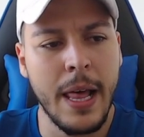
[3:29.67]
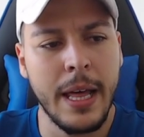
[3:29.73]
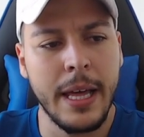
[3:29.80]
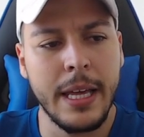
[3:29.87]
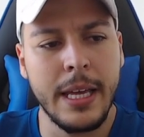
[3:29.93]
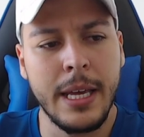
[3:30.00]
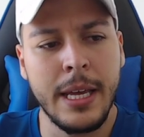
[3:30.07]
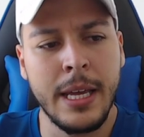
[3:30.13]

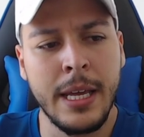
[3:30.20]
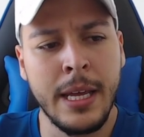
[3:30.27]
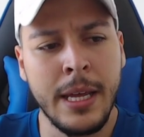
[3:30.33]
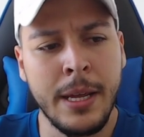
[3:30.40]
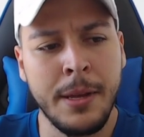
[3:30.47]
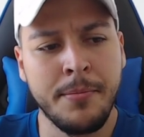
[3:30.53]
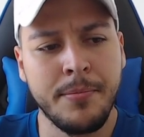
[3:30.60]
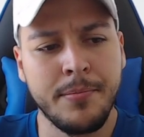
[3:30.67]

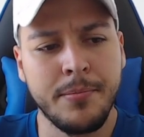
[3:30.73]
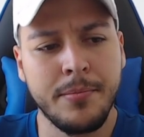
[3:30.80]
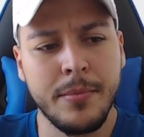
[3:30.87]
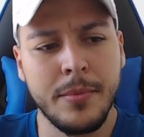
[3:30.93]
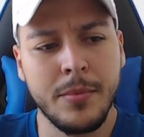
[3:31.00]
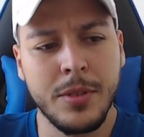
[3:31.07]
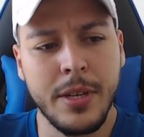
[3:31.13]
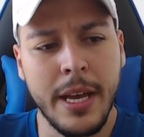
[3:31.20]
E
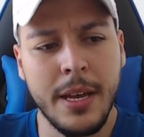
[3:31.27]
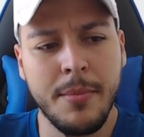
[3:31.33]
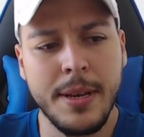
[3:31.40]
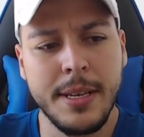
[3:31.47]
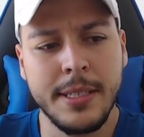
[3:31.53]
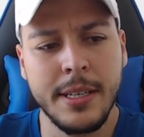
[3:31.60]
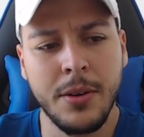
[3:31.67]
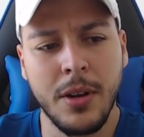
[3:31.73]
o CRB
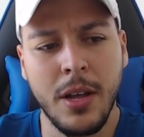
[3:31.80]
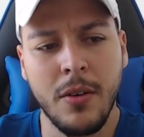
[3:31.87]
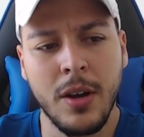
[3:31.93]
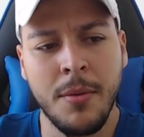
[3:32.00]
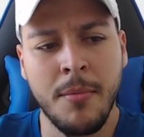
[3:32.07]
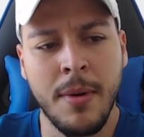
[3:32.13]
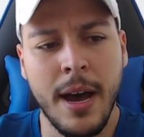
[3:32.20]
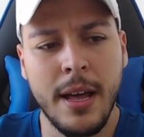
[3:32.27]
sem o Léo
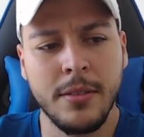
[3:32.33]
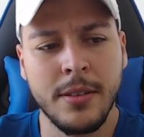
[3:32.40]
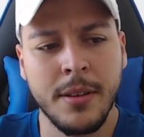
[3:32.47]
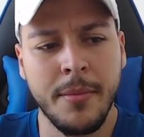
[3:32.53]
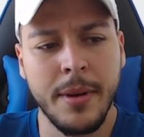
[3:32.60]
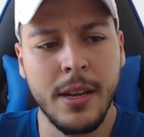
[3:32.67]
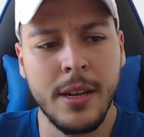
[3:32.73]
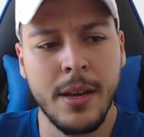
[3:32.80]
Gamalho
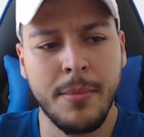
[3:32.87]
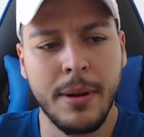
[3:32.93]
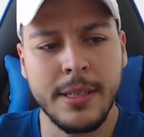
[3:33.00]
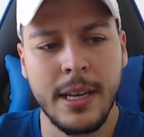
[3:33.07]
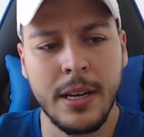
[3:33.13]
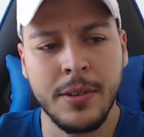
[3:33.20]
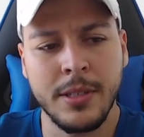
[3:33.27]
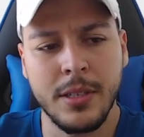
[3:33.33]
também, né, para a
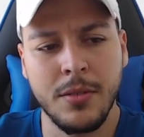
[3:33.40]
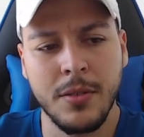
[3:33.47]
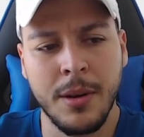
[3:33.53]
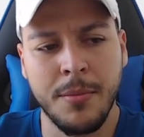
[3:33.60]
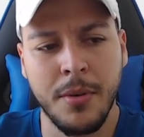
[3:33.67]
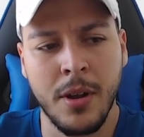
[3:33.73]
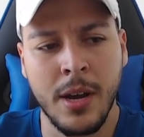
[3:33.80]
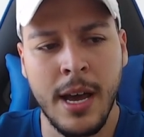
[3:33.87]
sequência do
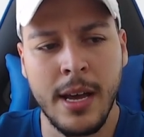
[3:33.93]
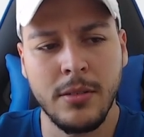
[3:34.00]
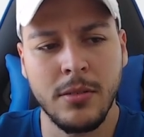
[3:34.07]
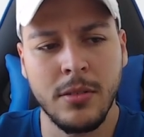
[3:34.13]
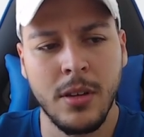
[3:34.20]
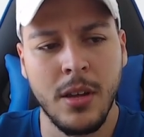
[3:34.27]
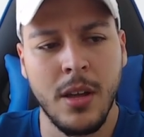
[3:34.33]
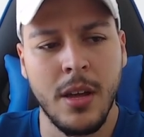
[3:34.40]
campeonato.
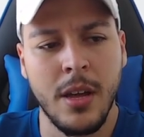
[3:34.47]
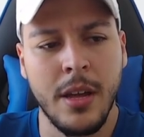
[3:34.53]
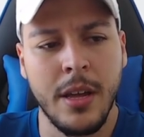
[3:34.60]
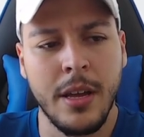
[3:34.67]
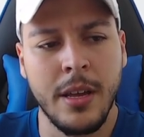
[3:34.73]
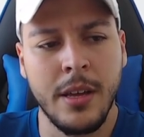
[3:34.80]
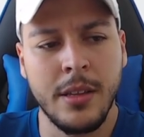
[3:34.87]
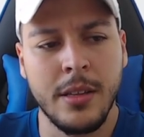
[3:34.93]

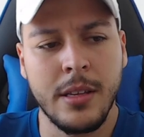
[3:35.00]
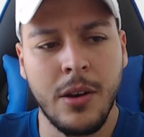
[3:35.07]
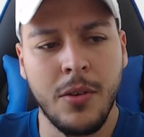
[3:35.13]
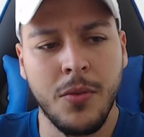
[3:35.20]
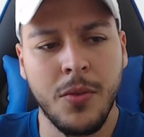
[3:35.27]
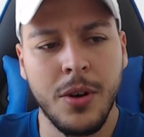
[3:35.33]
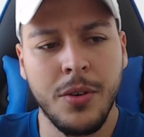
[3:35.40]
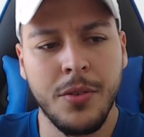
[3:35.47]

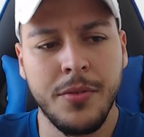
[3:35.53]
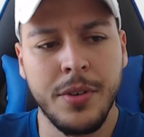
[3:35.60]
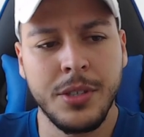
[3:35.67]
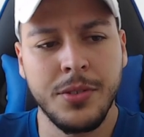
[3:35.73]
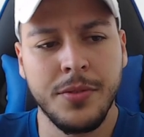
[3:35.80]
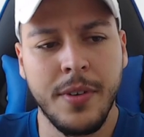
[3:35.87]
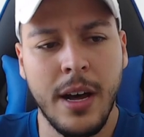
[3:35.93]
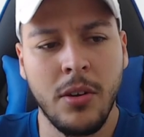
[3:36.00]
Então eu
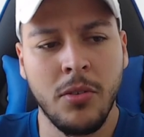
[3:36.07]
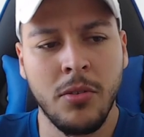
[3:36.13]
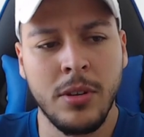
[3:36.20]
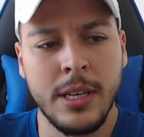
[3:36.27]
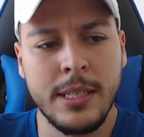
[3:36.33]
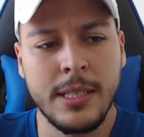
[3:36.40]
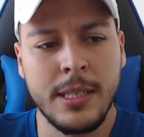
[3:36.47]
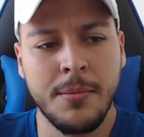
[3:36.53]
vejo valor
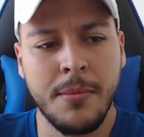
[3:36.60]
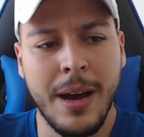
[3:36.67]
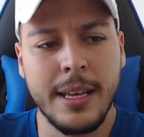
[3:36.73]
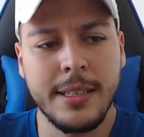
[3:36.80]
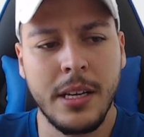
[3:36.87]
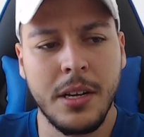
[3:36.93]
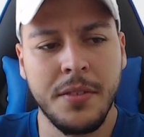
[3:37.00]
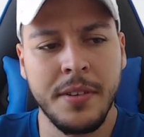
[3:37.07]
nesse
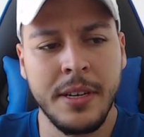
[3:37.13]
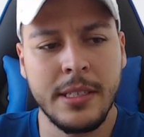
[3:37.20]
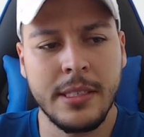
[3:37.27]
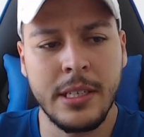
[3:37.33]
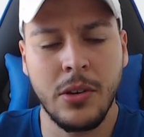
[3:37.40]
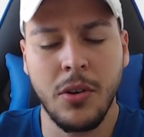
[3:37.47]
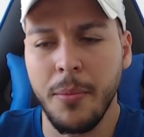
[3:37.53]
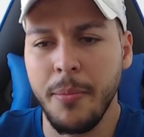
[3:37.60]
mais
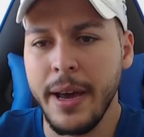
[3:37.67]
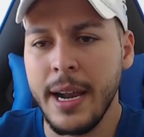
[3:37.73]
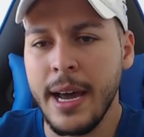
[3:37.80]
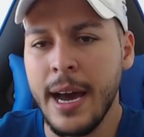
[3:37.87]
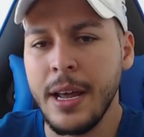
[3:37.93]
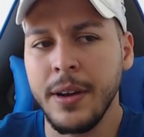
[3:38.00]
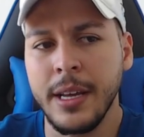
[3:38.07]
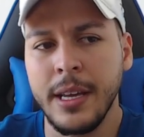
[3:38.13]
0,25
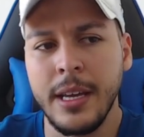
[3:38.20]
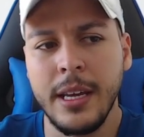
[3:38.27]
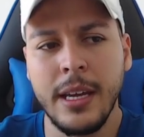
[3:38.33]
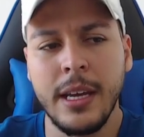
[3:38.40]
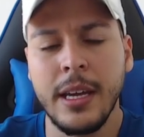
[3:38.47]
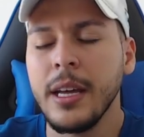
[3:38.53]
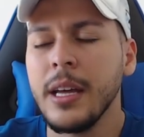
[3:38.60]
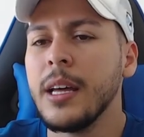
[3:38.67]
operário aqui.
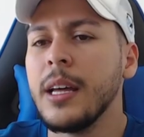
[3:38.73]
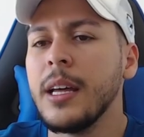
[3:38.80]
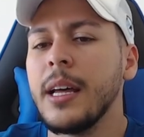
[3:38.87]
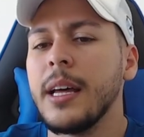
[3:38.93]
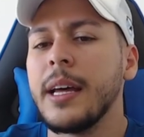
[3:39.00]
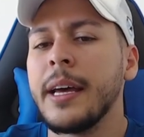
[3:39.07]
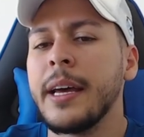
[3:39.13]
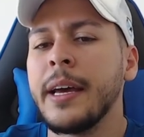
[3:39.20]

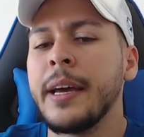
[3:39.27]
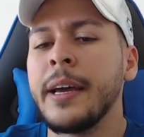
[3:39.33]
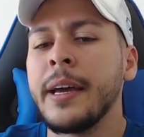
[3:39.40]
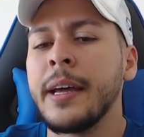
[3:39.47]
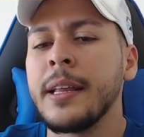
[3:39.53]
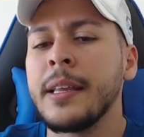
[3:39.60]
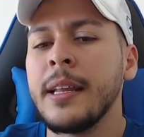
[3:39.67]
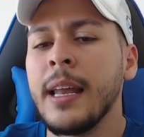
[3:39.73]

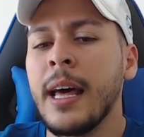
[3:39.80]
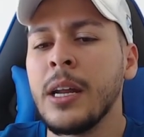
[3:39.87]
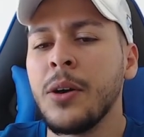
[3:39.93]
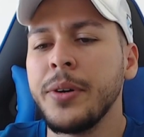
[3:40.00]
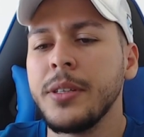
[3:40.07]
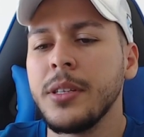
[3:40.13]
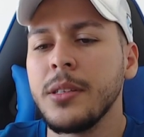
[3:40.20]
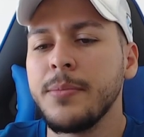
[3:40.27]
É, lá na
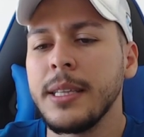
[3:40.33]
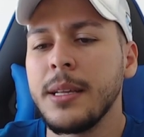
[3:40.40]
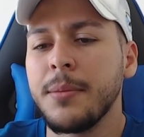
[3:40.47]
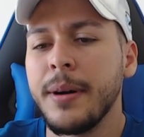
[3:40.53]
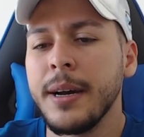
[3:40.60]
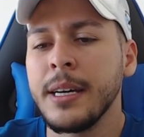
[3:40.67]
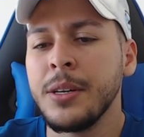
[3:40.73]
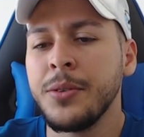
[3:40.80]
8 beta
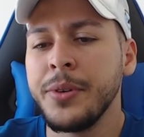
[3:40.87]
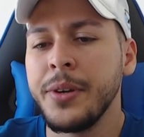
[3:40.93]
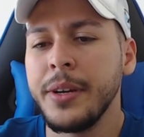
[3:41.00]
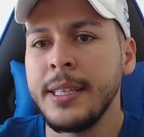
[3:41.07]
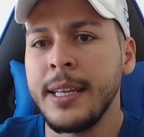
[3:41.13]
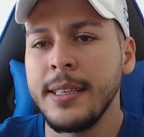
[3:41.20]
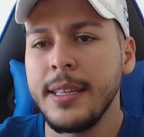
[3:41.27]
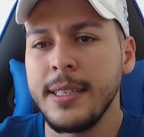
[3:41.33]
pagando
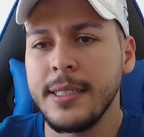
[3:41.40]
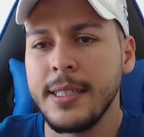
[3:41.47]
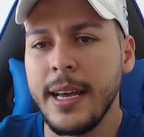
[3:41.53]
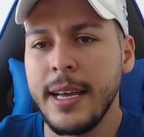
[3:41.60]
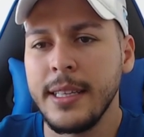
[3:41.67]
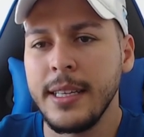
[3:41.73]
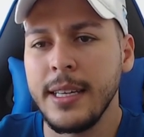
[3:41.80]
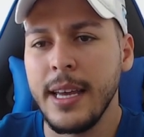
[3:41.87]

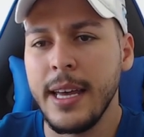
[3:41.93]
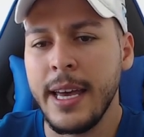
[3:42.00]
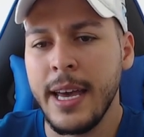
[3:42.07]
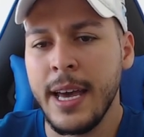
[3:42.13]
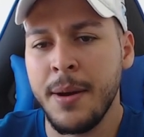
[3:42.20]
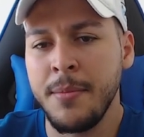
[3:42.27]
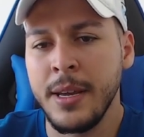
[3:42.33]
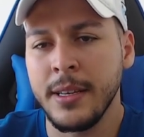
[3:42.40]
1,87 é
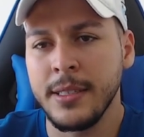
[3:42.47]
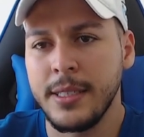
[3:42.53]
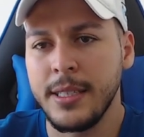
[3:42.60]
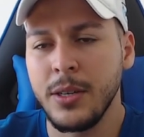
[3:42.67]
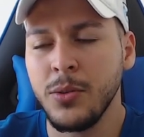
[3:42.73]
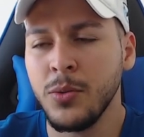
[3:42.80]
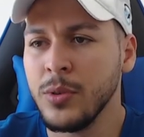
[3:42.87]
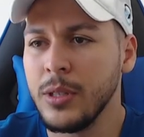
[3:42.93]
a minha
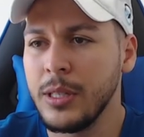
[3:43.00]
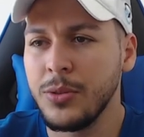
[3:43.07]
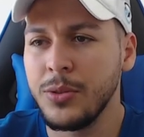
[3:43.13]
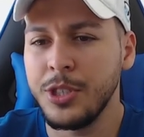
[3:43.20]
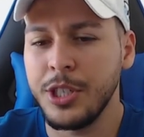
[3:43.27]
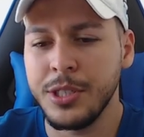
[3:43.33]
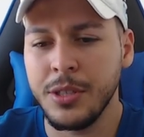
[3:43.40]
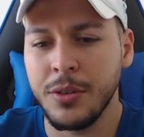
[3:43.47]
segunda
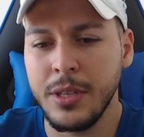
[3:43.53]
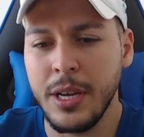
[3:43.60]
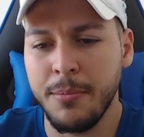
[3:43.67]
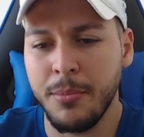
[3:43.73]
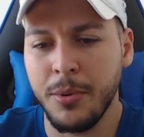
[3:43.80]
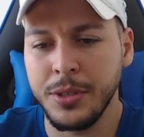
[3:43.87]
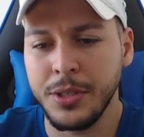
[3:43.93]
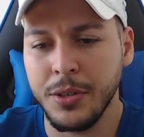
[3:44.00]
sugestão de
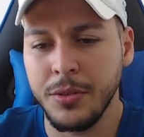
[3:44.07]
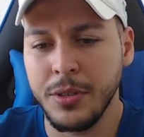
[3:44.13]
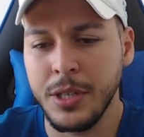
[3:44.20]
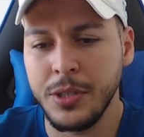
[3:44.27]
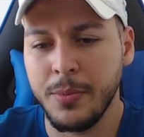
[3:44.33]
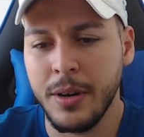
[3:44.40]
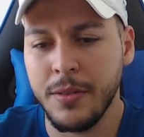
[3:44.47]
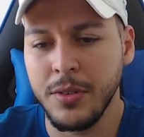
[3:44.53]
aposta que eu
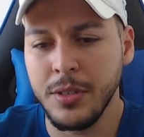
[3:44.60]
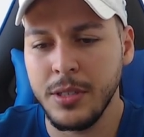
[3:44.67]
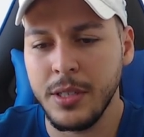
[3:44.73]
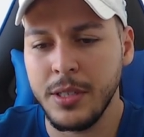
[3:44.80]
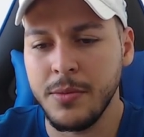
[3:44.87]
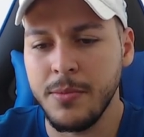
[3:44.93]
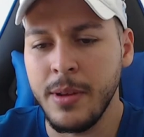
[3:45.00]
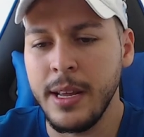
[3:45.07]
deixo para
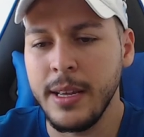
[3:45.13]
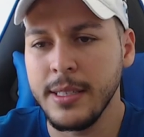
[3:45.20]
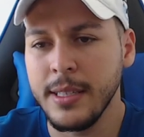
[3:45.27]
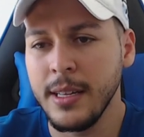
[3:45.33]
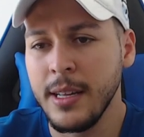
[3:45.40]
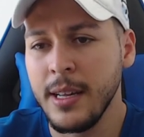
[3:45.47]
vocês, beleza?